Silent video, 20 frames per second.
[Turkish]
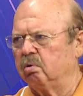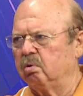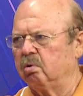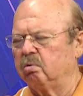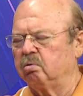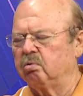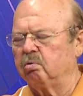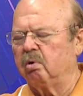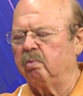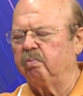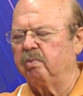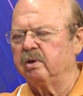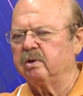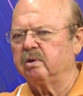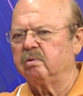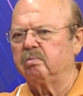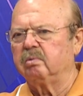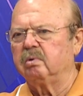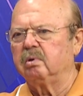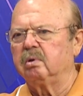Söyle,
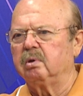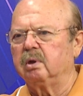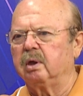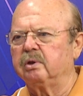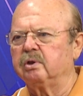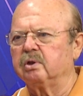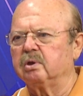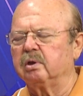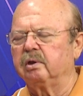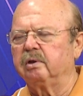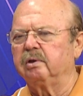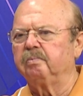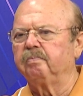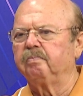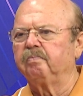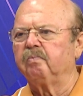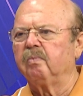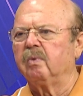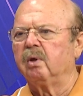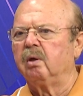basın açıkladı.
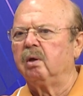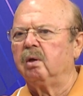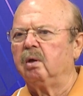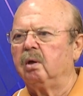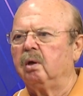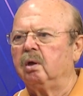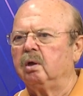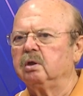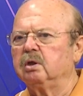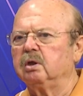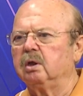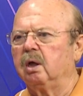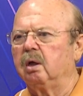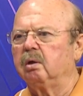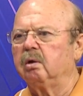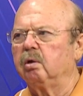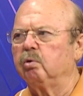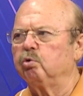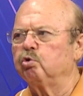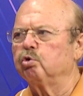
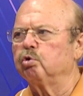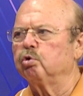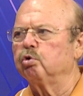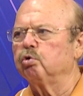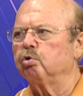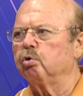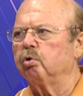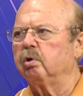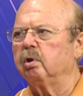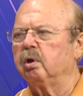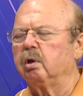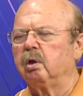Genel şunu söyledi.